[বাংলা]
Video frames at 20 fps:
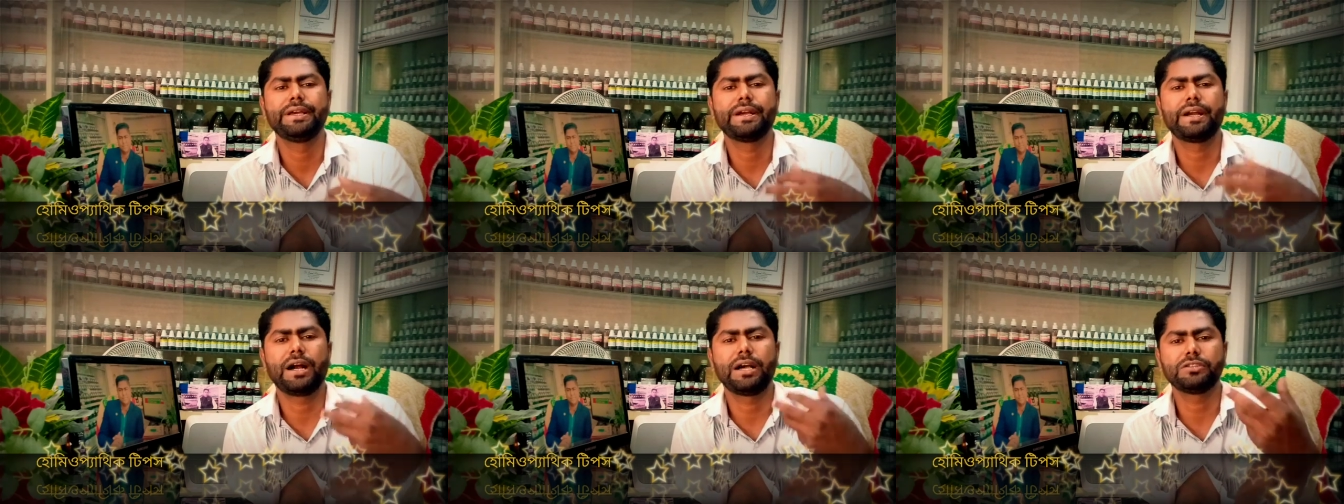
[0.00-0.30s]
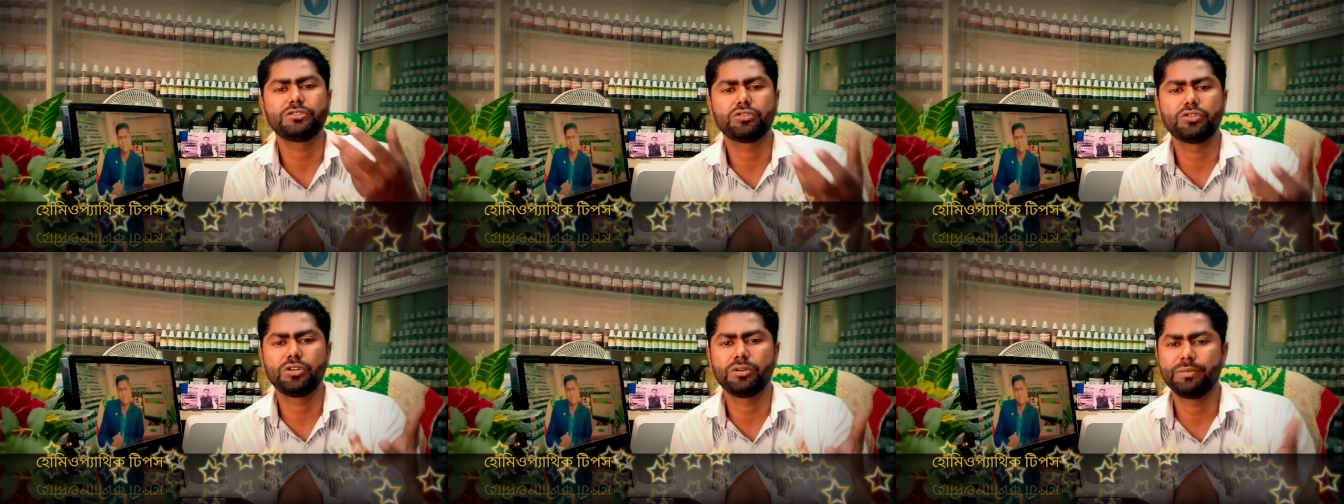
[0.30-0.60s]
কাজ
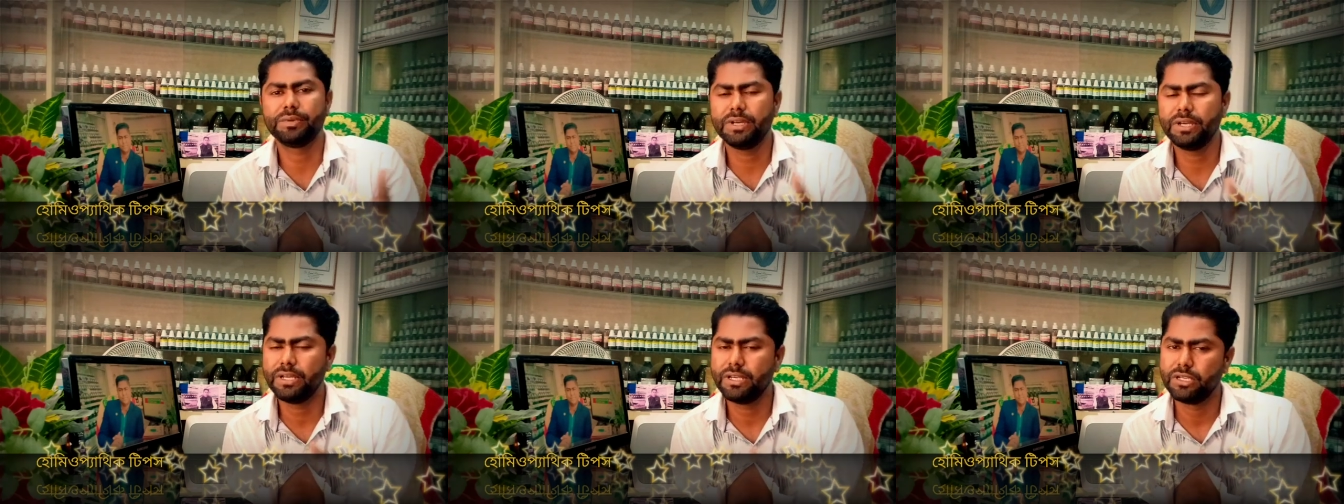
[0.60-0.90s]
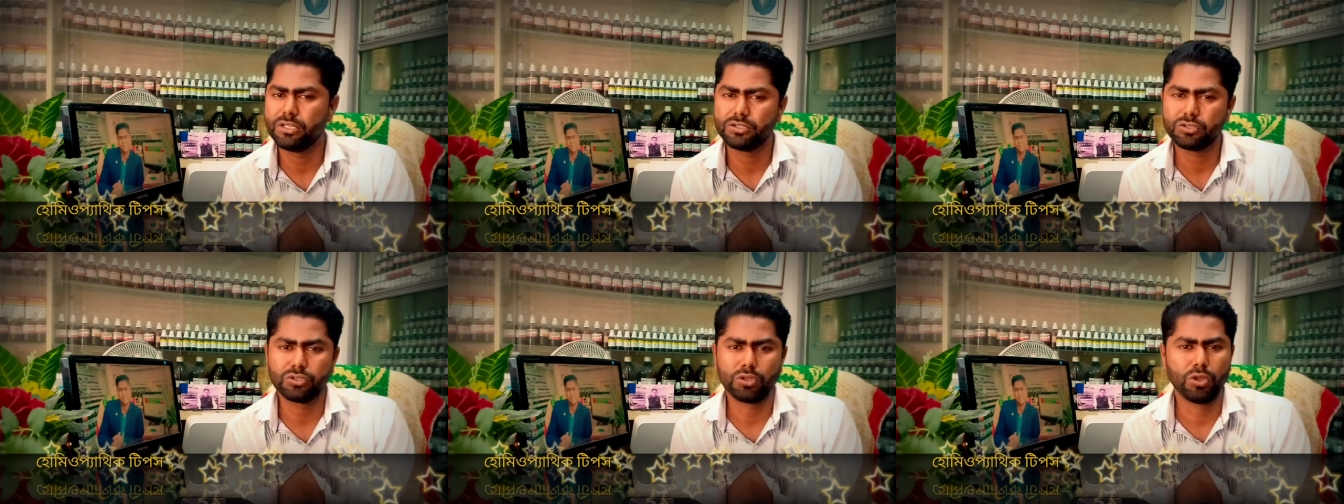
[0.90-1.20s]
করবে
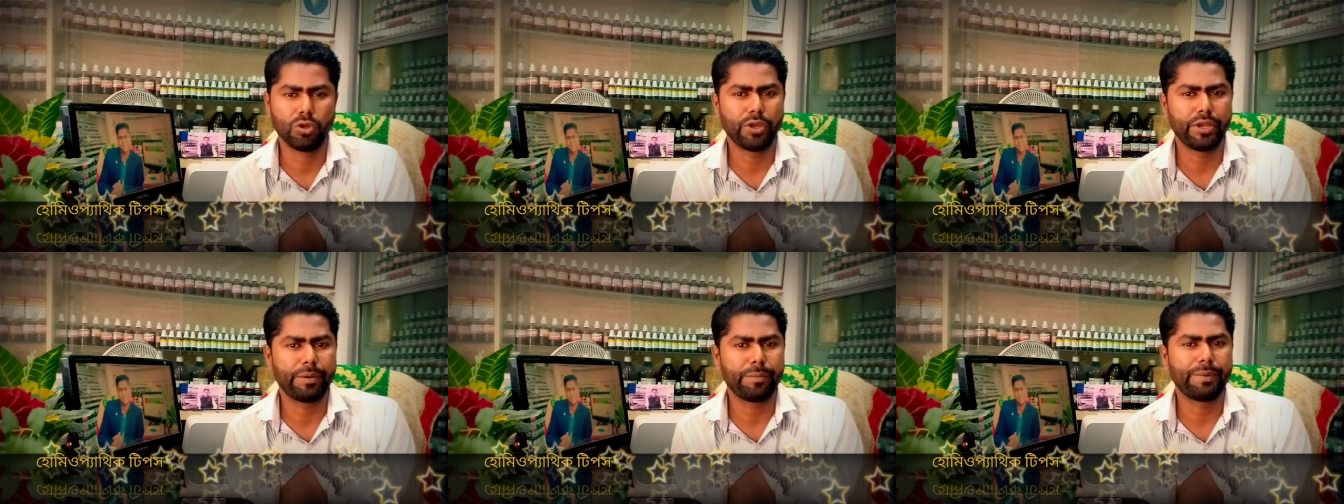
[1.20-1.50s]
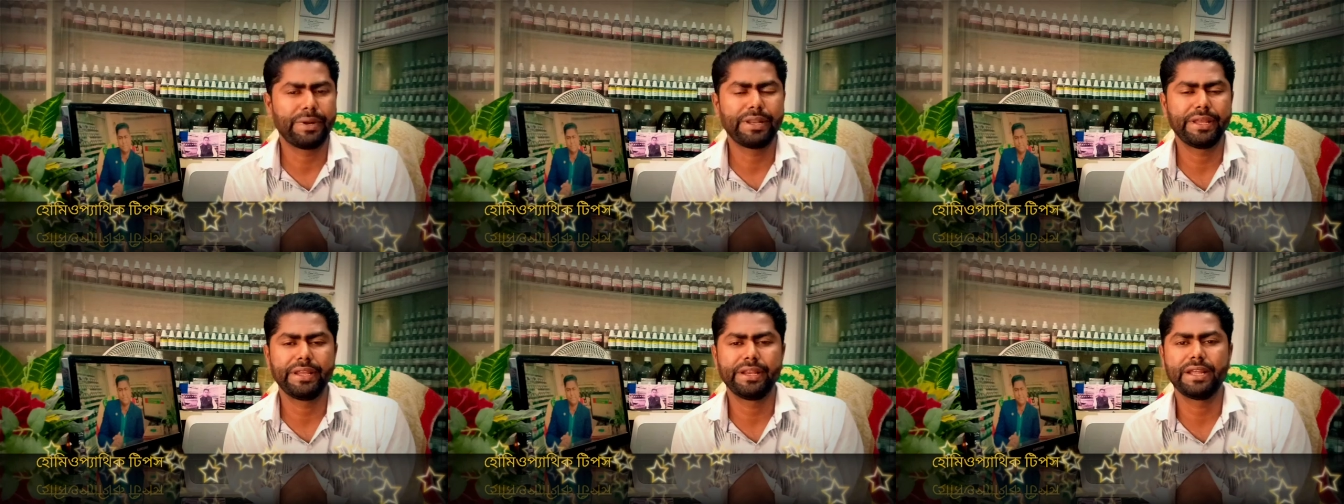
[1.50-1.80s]
স্লো এর
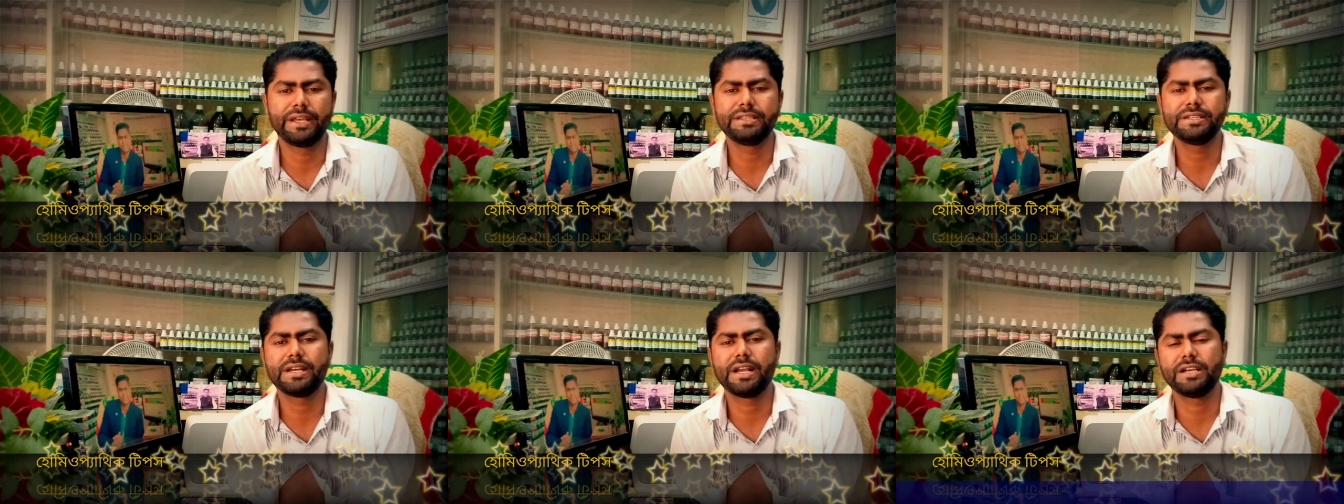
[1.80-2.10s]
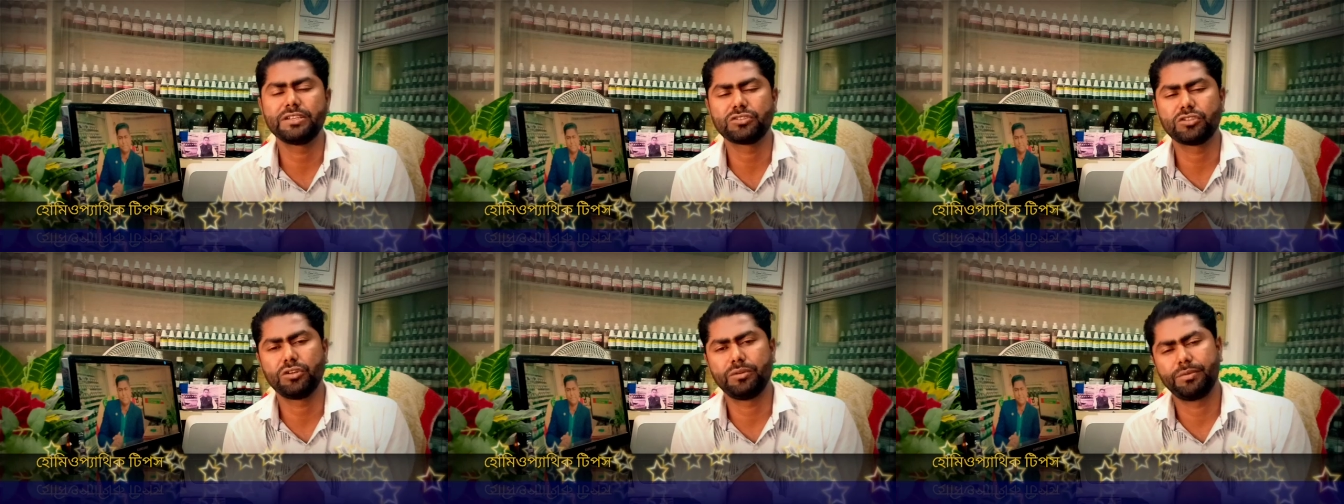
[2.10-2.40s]
মানে এ না যে
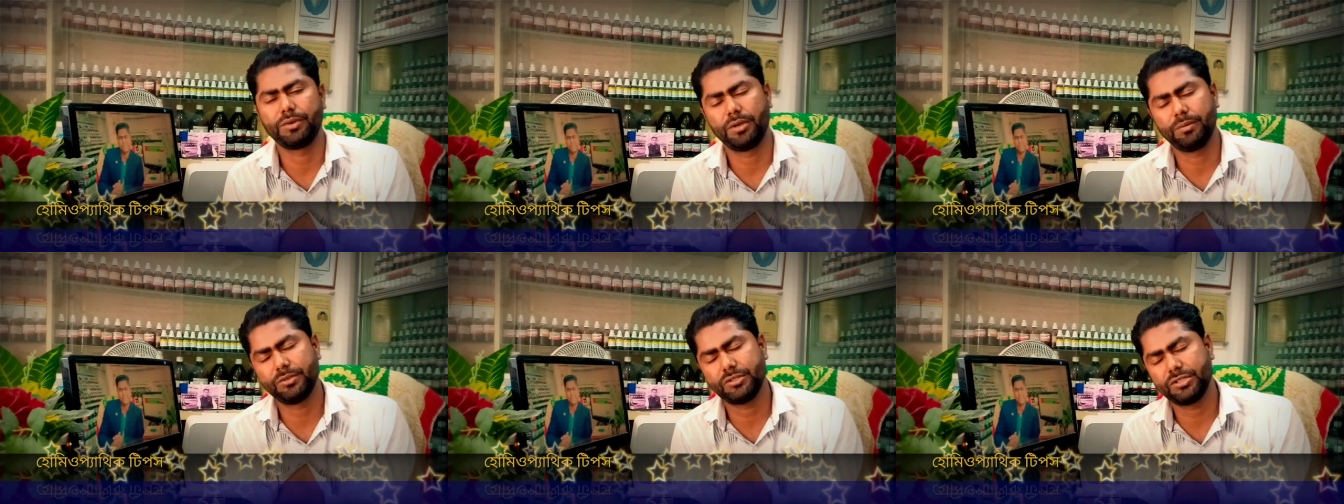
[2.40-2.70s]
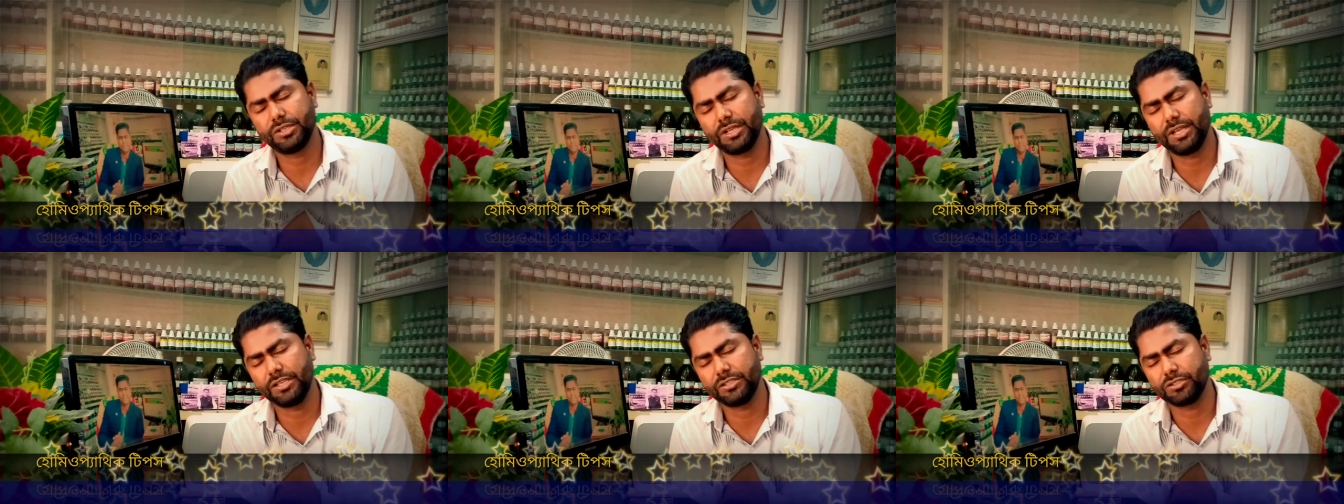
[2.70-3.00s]
কাজ করবে না
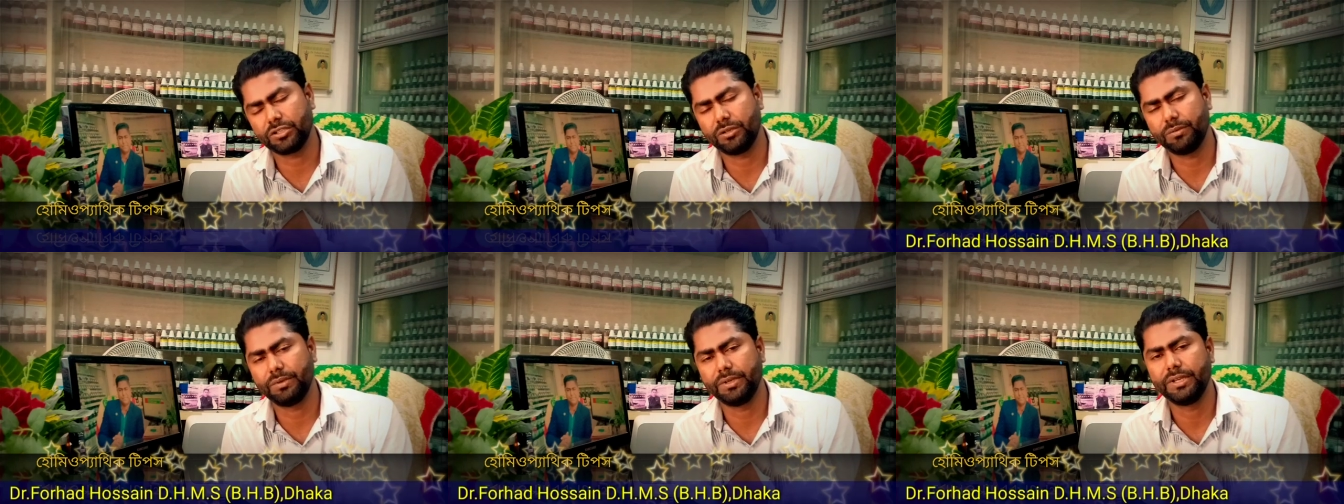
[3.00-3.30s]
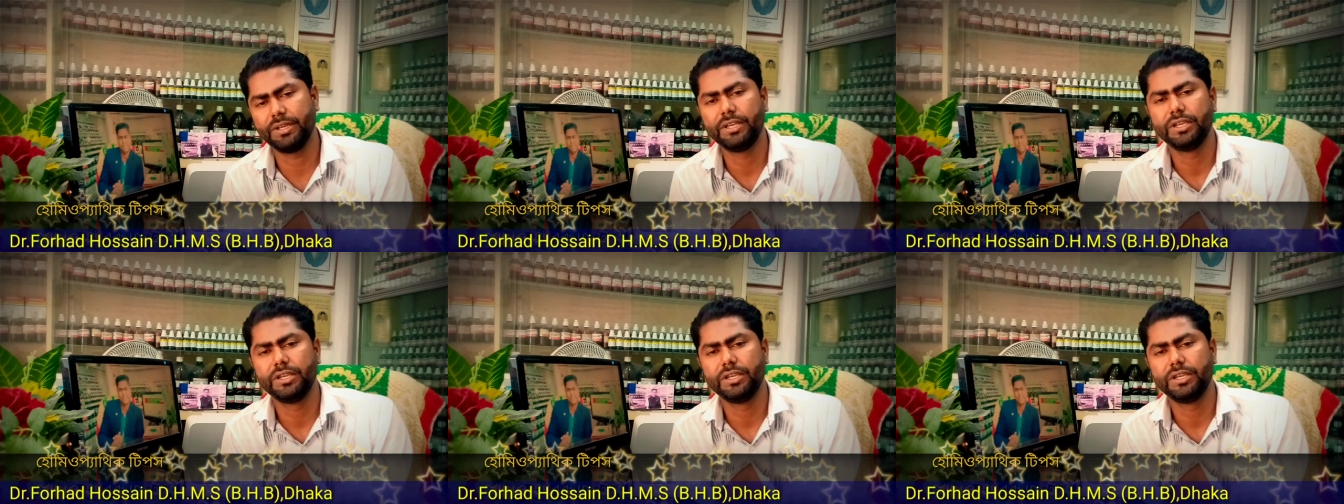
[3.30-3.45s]
অবশ্যই কাজ করবে